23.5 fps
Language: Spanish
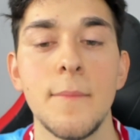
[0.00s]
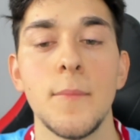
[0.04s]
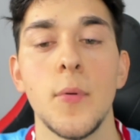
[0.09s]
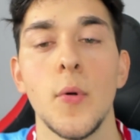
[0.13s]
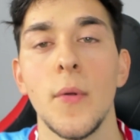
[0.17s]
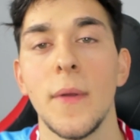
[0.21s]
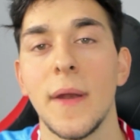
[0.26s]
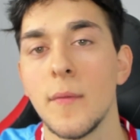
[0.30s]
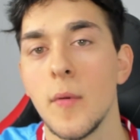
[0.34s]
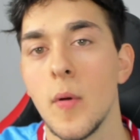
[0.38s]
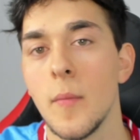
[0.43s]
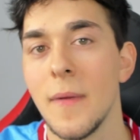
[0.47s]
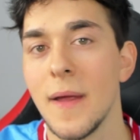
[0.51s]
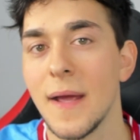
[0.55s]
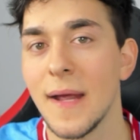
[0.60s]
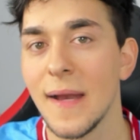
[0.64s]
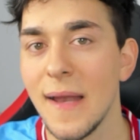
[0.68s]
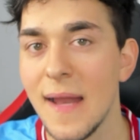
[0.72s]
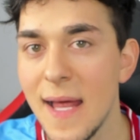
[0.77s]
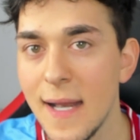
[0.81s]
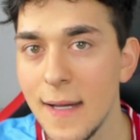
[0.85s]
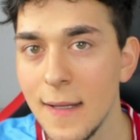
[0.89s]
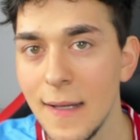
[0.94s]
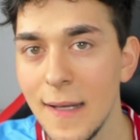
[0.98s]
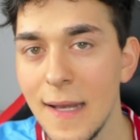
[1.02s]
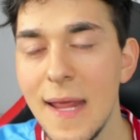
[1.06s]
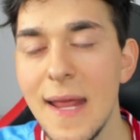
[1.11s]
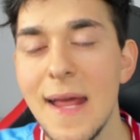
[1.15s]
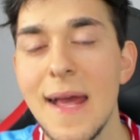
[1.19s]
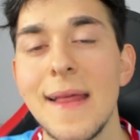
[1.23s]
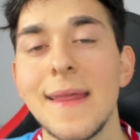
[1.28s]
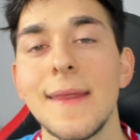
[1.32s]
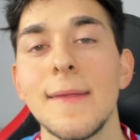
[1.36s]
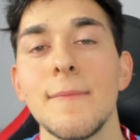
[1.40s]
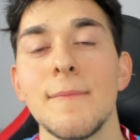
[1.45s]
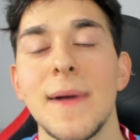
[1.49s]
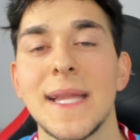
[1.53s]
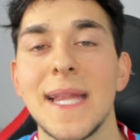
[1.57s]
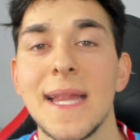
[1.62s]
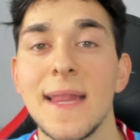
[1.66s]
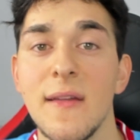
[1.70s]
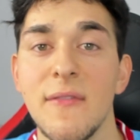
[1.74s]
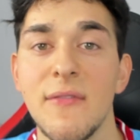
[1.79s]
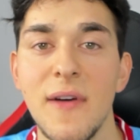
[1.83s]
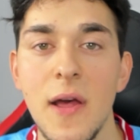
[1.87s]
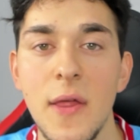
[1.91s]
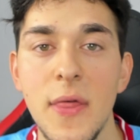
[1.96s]
Podremos mezclar ligas
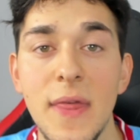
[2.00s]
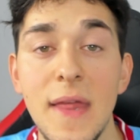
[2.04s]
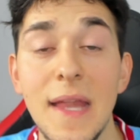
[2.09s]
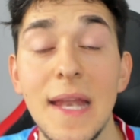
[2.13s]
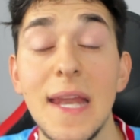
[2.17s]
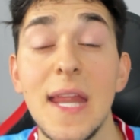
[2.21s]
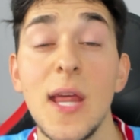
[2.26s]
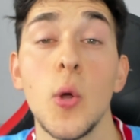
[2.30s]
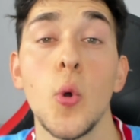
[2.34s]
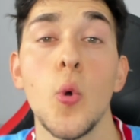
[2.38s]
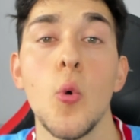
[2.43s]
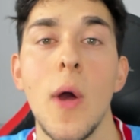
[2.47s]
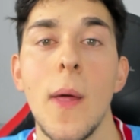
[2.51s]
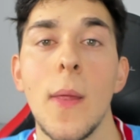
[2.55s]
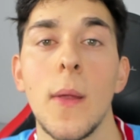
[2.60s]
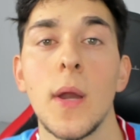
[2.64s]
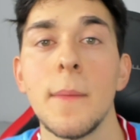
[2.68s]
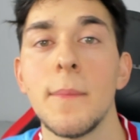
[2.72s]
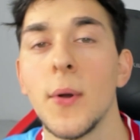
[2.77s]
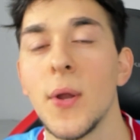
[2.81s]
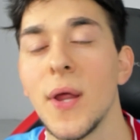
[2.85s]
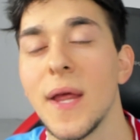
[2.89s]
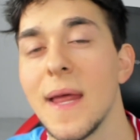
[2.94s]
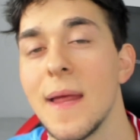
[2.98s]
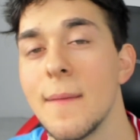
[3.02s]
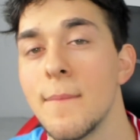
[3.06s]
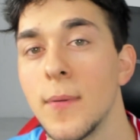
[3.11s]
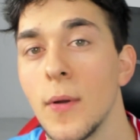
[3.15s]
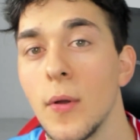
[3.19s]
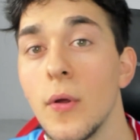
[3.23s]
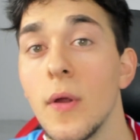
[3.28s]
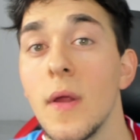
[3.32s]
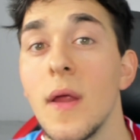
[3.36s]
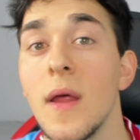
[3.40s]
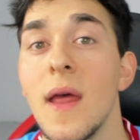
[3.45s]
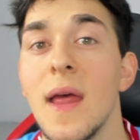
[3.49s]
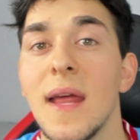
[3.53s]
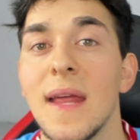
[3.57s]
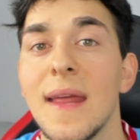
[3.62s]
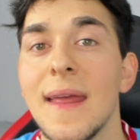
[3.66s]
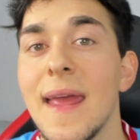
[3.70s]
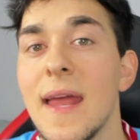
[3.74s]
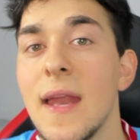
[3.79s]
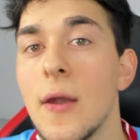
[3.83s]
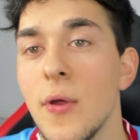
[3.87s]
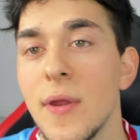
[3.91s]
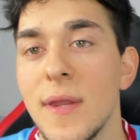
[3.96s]
bastante fácil y jugadores, por ejemplo,
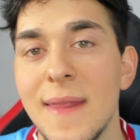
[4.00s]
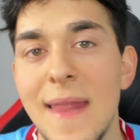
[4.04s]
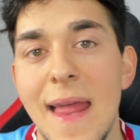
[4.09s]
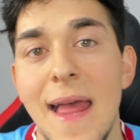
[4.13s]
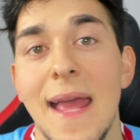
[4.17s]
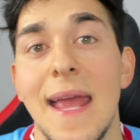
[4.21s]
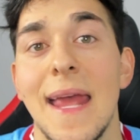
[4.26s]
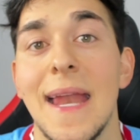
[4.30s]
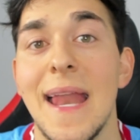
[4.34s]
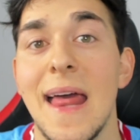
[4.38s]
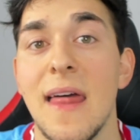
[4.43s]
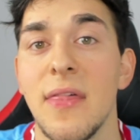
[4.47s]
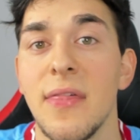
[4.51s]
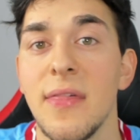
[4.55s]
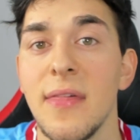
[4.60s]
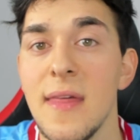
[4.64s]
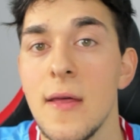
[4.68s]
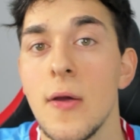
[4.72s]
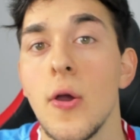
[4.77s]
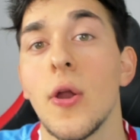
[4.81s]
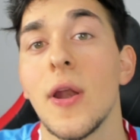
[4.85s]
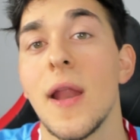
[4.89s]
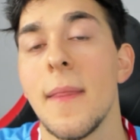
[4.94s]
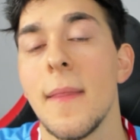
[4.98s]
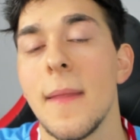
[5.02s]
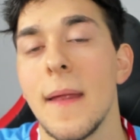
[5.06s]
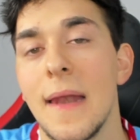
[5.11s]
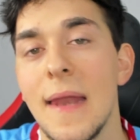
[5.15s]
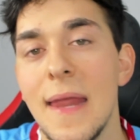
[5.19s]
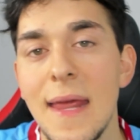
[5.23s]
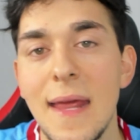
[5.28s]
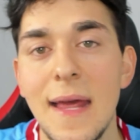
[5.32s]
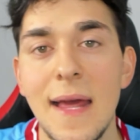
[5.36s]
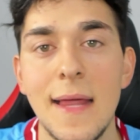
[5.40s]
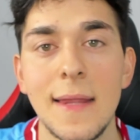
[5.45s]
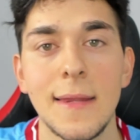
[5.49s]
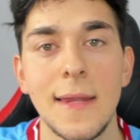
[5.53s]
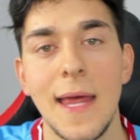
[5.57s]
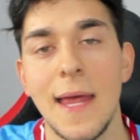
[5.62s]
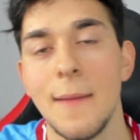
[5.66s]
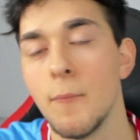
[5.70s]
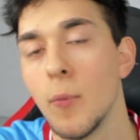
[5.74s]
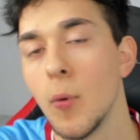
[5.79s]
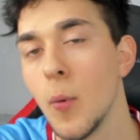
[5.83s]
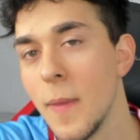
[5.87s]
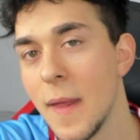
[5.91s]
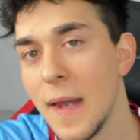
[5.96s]
que no están en las cinco grandes ligas,
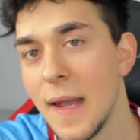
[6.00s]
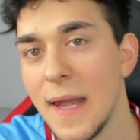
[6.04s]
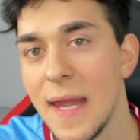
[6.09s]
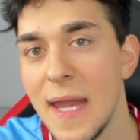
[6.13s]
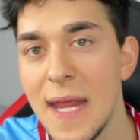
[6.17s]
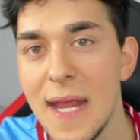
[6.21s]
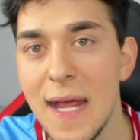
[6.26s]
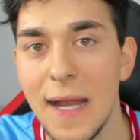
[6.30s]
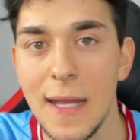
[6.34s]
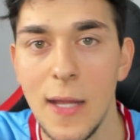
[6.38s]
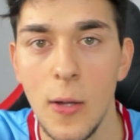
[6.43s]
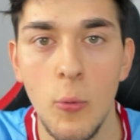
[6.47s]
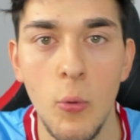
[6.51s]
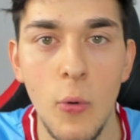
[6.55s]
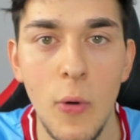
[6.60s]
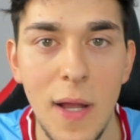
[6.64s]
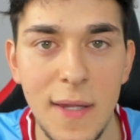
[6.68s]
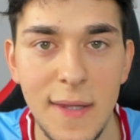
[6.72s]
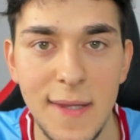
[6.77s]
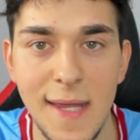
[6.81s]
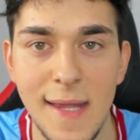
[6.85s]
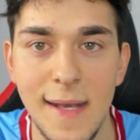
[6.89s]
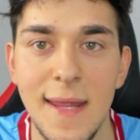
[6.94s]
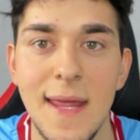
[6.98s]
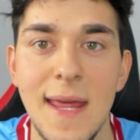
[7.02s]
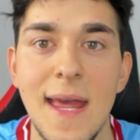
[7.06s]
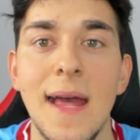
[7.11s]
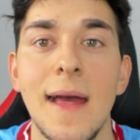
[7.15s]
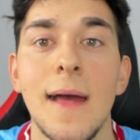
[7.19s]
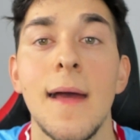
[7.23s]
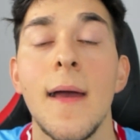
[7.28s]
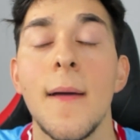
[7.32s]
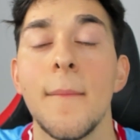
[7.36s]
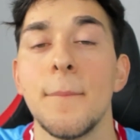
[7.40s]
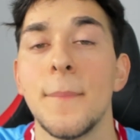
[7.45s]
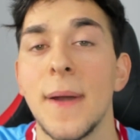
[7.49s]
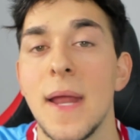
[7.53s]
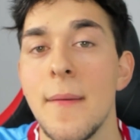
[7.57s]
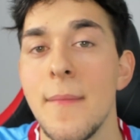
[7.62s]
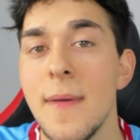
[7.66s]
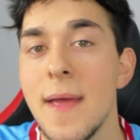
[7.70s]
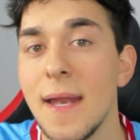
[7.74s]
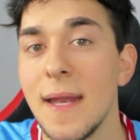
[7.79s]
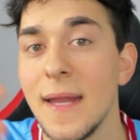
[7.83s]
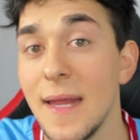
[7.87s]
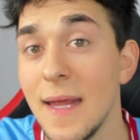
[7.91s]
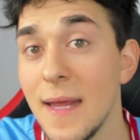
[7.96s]
en Bundesliga, League One sería
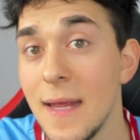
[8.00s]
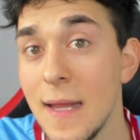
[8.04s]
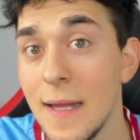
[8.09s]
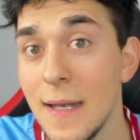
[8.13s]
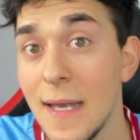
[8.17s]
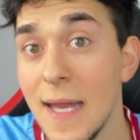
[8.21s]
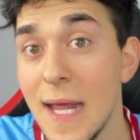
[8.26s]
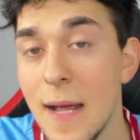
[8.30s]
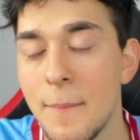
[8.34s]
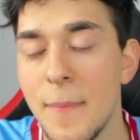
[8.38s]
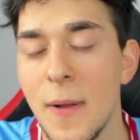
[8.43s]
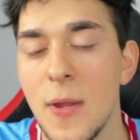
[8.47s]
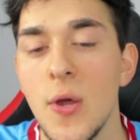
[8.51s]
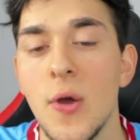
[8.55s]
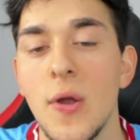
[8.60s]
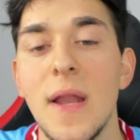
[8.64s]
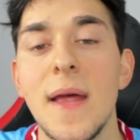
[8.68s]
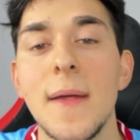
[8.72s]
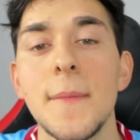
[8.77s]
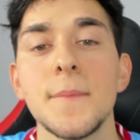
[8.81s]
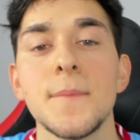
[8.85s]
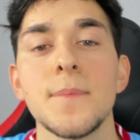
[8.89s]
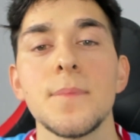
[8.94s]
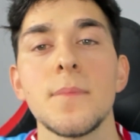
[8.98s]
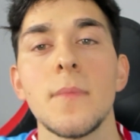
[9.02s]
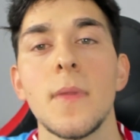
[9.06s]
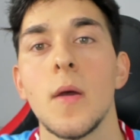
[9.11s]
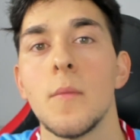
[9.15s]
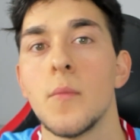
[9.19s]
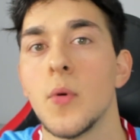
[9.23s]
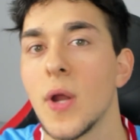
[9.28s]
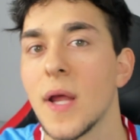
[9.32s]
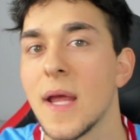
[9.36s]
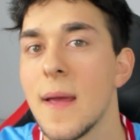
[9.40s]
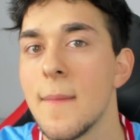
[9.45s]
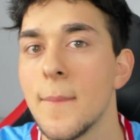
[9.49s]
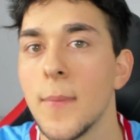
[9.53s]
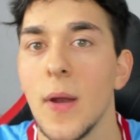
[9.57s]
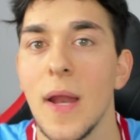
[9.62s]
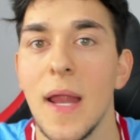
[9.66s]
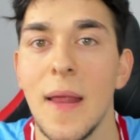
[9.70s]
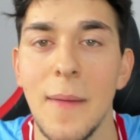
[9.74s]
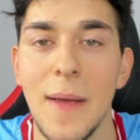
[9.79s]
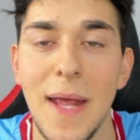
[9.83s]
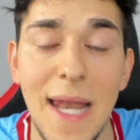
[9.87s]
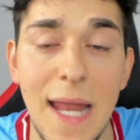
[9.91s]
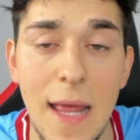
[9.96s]
Premier y Liga Española, por
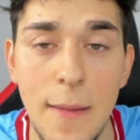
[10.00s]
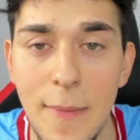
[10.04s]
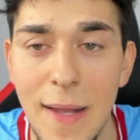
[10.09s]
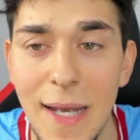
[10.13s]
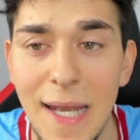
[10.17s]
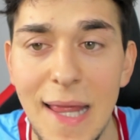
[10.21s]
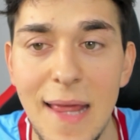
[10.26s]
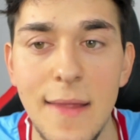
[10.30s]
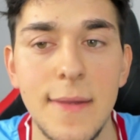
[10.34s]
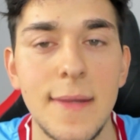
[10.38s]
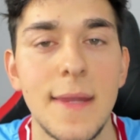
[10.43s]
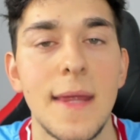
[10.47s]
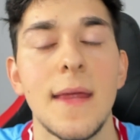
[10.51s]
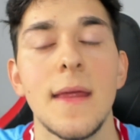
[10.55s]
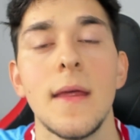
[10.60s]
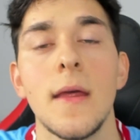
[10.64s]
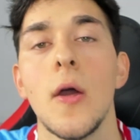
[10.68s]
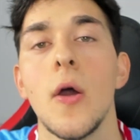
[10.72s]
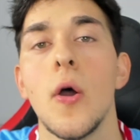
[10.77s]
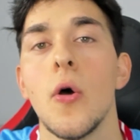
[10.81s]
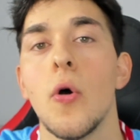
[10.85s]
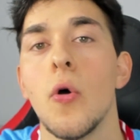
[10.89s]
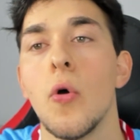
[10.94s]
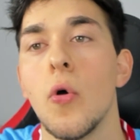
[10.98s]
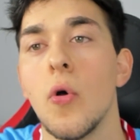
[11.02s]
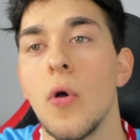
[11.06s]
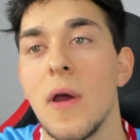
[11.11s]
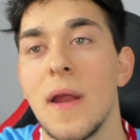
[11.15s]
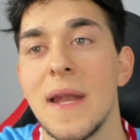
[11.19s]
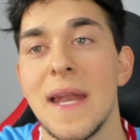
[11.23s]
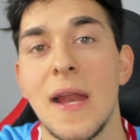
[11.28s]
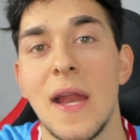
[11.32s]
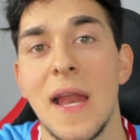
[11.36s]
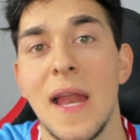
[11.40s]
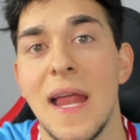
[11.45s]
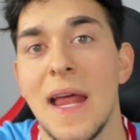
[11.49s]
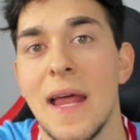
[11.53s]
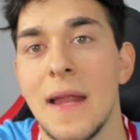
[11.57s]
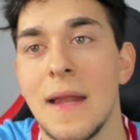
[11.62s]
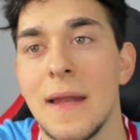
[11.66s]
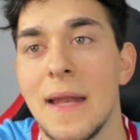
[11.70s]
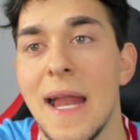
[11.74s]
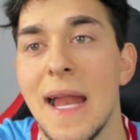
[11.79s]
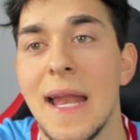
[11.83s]
ejemplo, en la MLS o en eh, la